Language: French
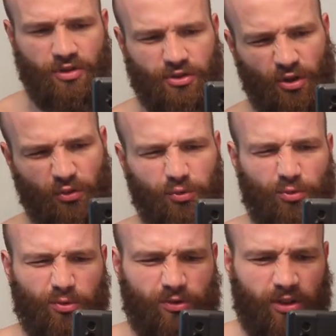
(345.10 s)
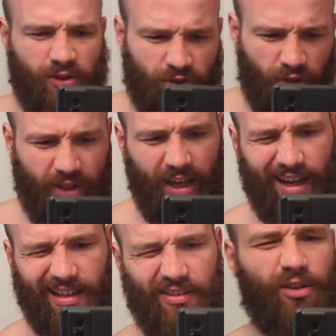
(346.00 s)
112,
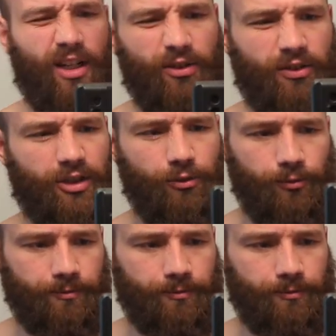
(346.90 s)
113, 114 kilos.